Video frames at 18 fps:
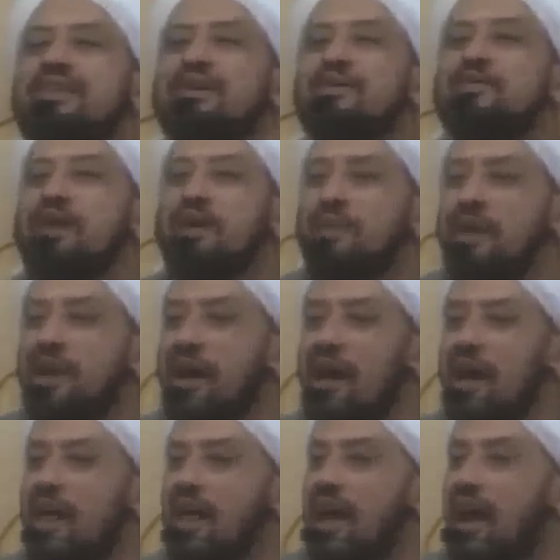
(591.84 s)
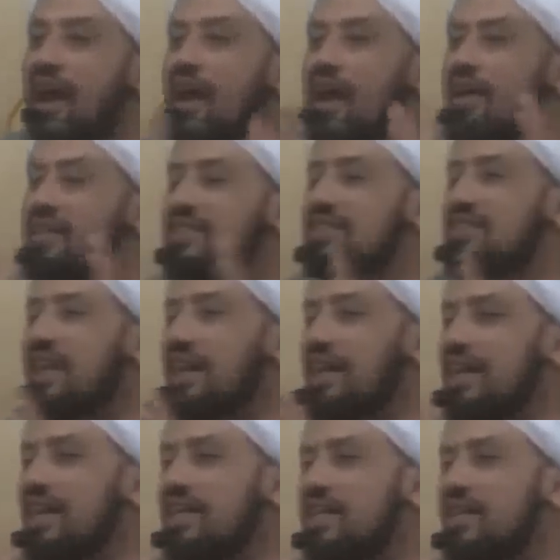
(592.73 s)
Paham ya?
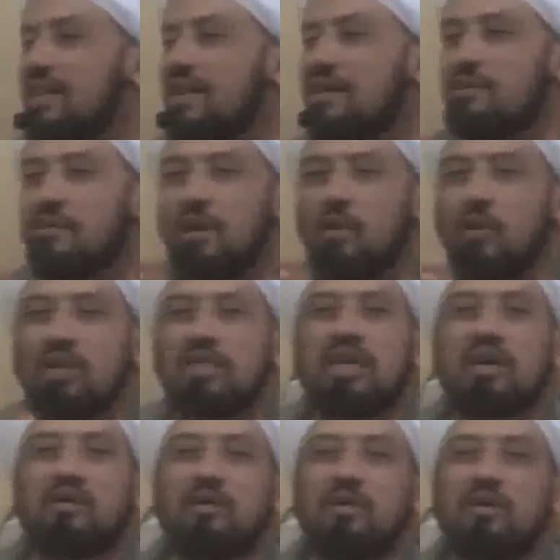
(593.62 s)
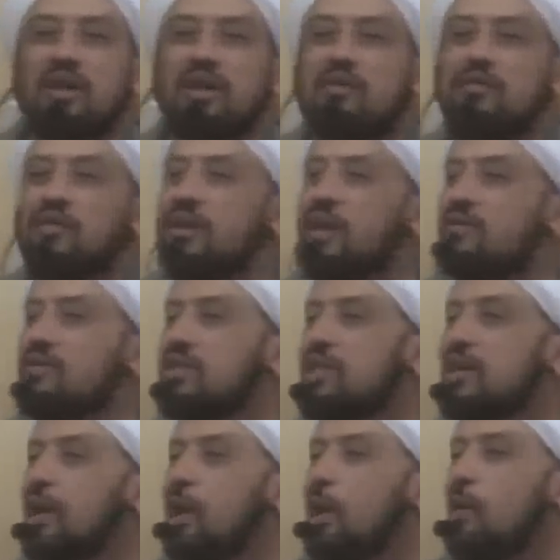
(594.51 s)
As-Said man Wajar fi nafsi
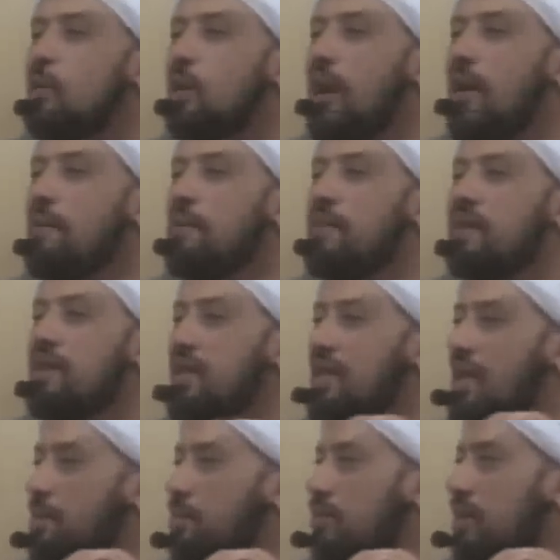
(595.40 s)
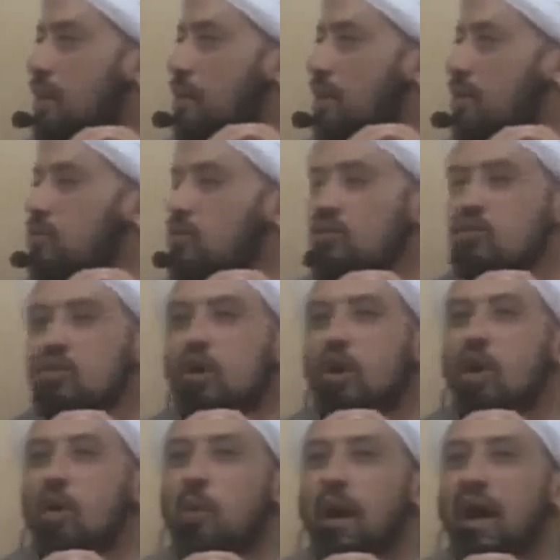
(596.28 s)
khalwa. Dia punya waktu untuk
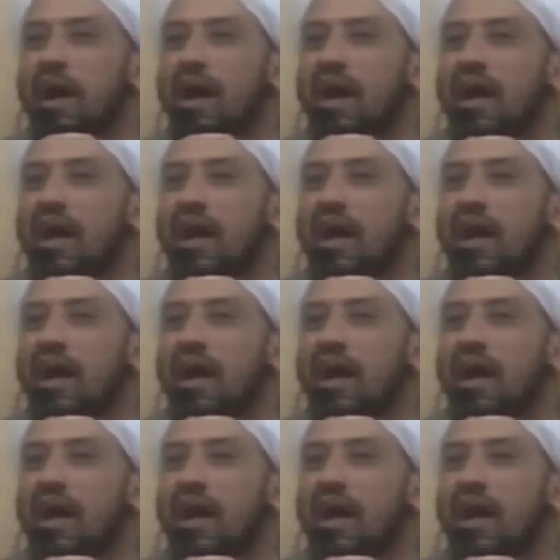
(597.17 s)
khalwa.